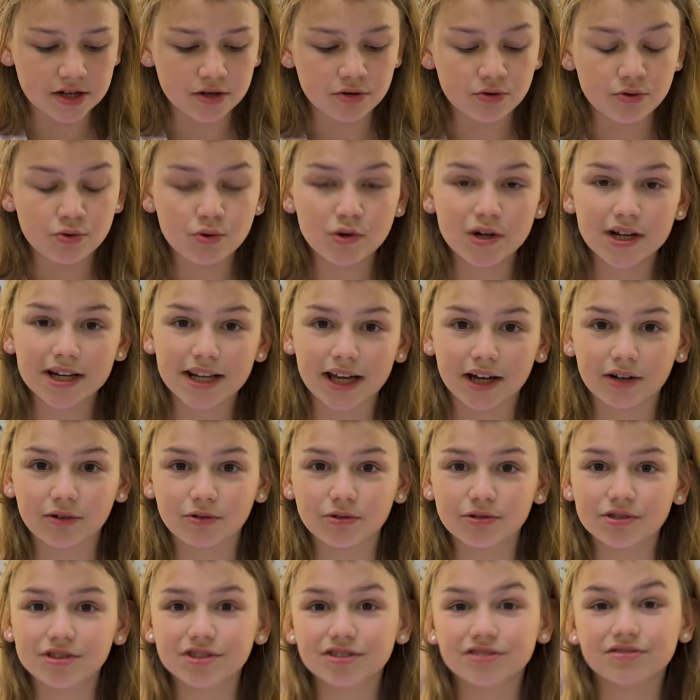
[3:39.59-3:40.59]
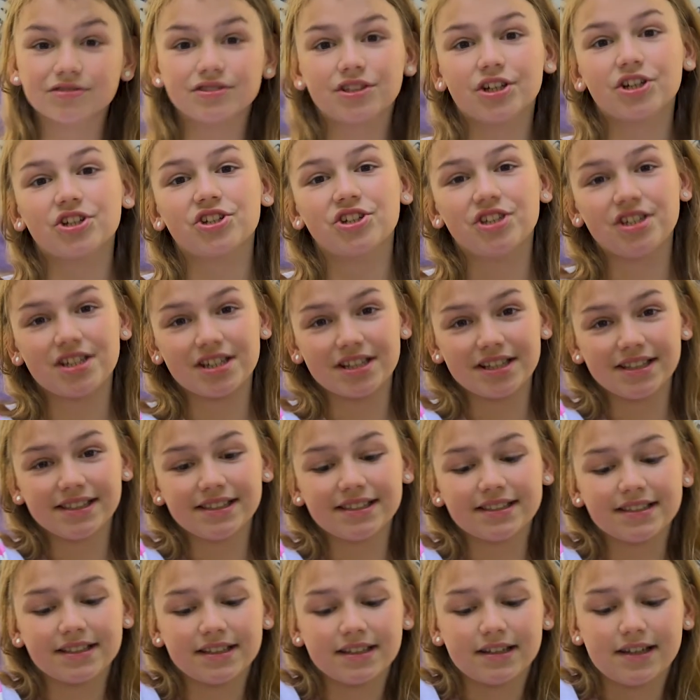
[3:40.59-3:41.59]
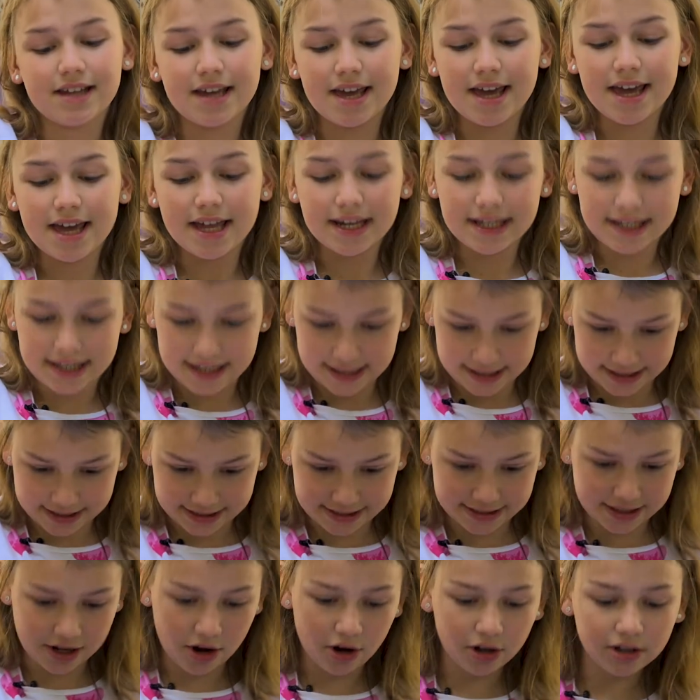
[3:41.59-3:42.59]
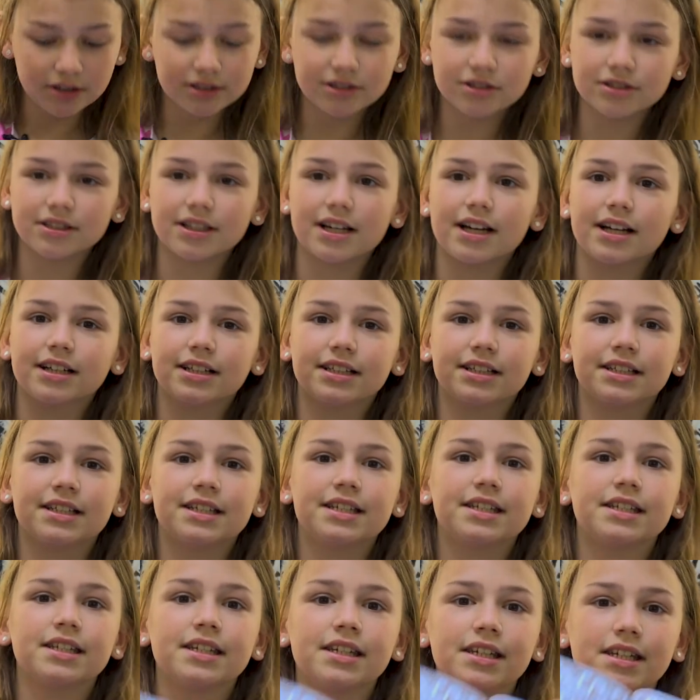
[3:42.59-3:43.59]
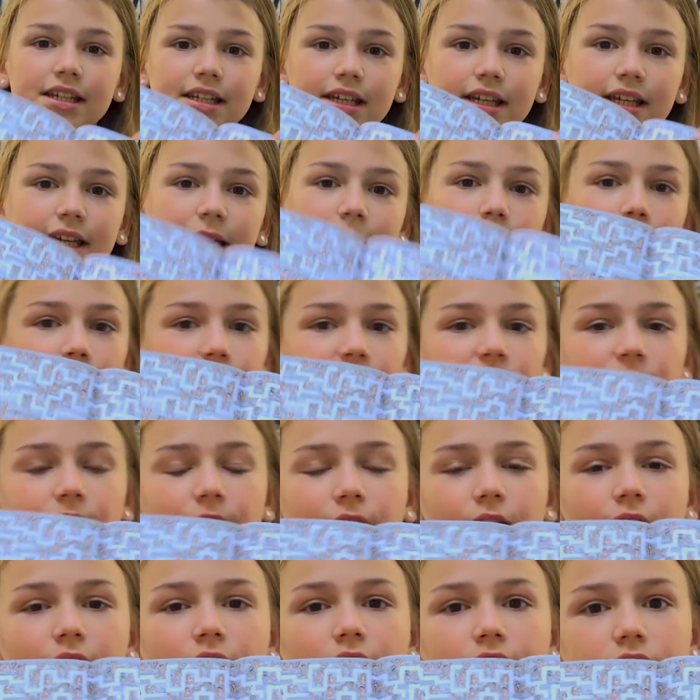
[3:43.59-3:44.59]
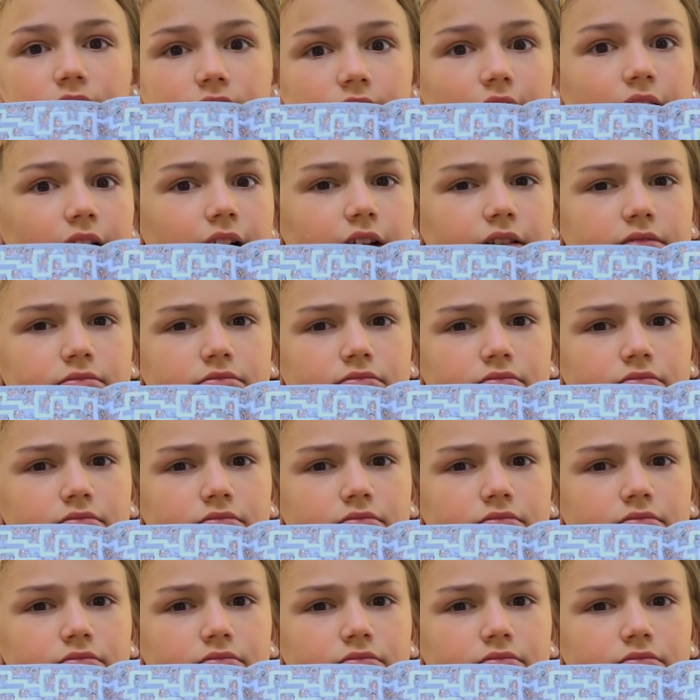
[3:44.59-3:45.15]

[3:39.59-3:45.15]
Nur der große Unterschied ist, dass heutzutage die Kämpfer oder